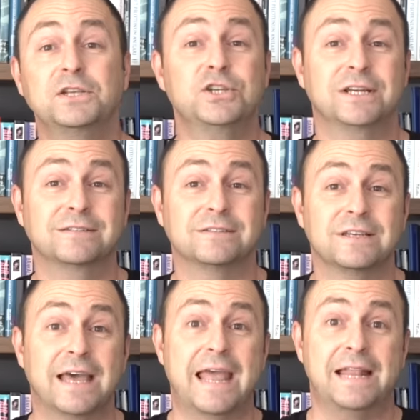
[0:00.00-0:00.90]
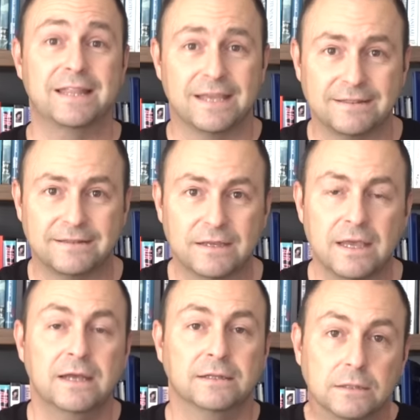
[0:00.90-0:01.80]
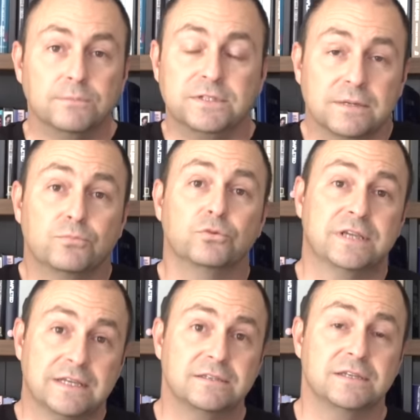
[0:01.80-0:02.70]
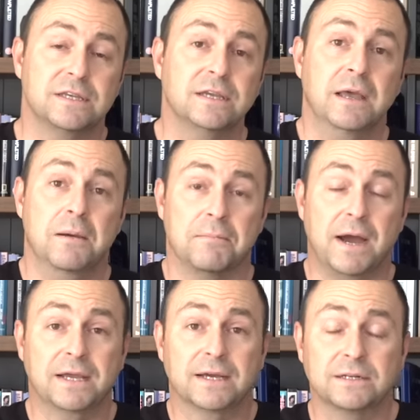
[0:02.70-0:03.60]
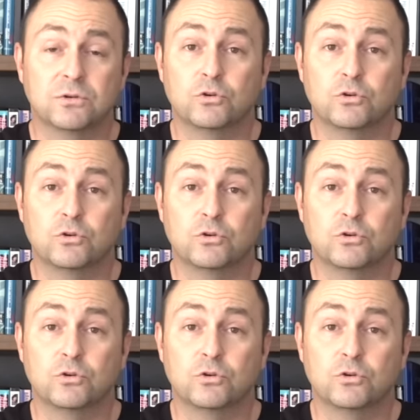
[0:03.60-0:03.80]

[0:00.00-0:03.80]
şansını elde ettik. Tabi bize bu geziyi Baykar'ın